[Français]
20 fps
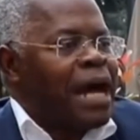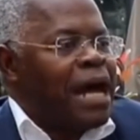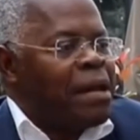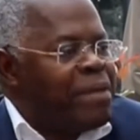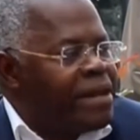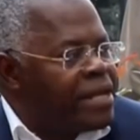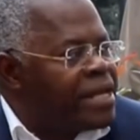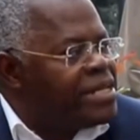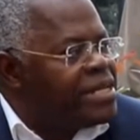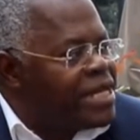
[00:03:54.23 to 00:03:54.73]

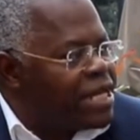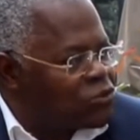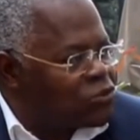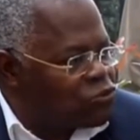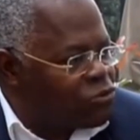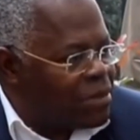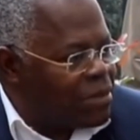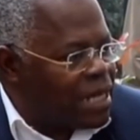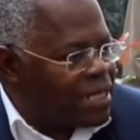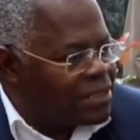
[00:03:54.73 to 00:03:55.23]
Albéric dit à,
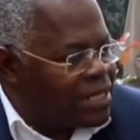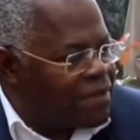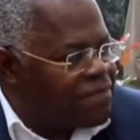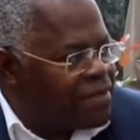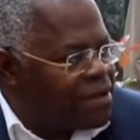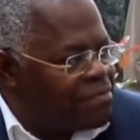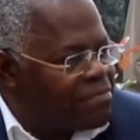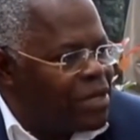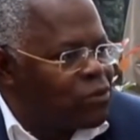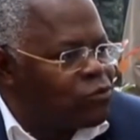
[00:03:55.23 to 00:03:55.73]
son, sa
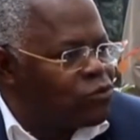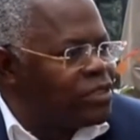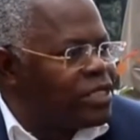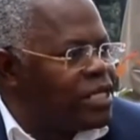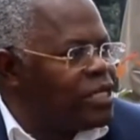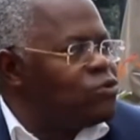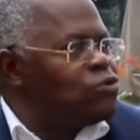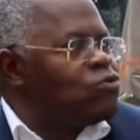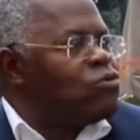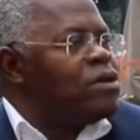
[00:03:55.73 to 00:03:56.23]
femme,
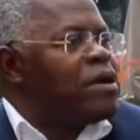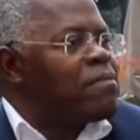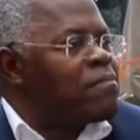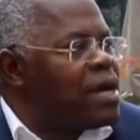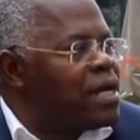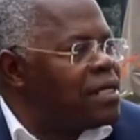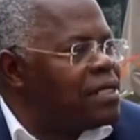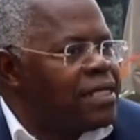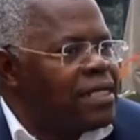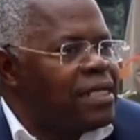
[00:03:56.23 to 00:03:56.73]
écoutez, nous les
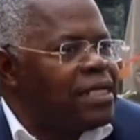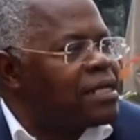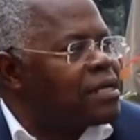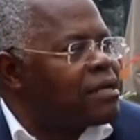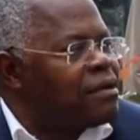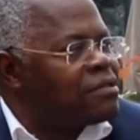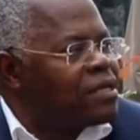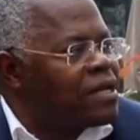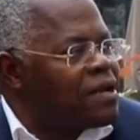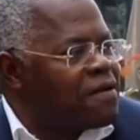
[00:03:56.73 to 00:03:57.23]
Mbandi,
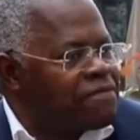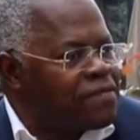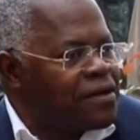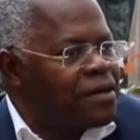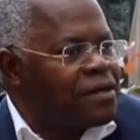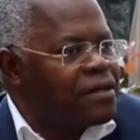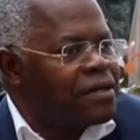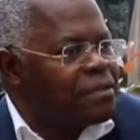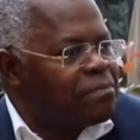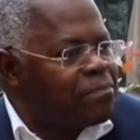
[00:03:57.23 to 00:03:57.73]
quand un
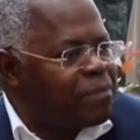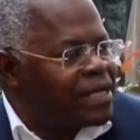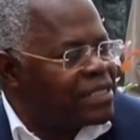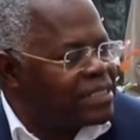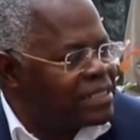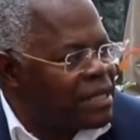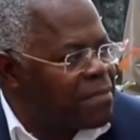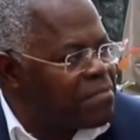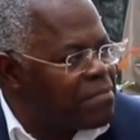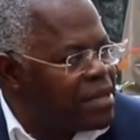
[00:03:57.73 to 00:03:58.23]
enfant perd
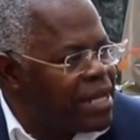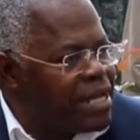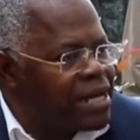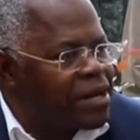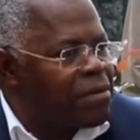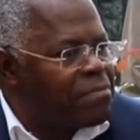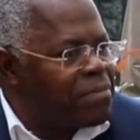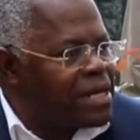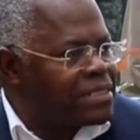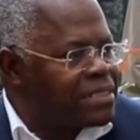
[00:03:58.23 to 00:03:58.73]
sa
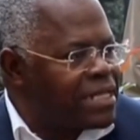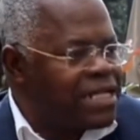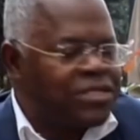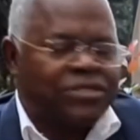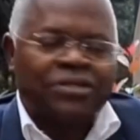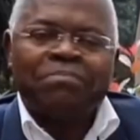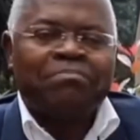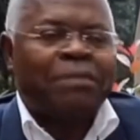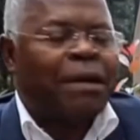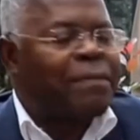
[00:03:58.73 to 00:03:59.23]
mère en bas
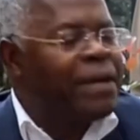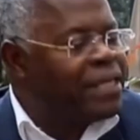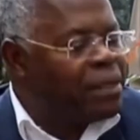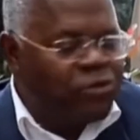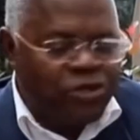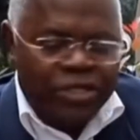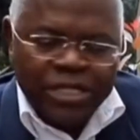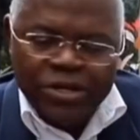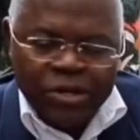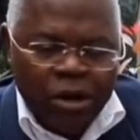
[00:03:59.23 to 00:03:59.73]
âge, maman
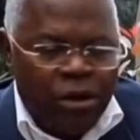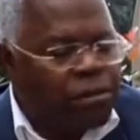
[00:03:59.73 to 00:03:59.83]
me dit,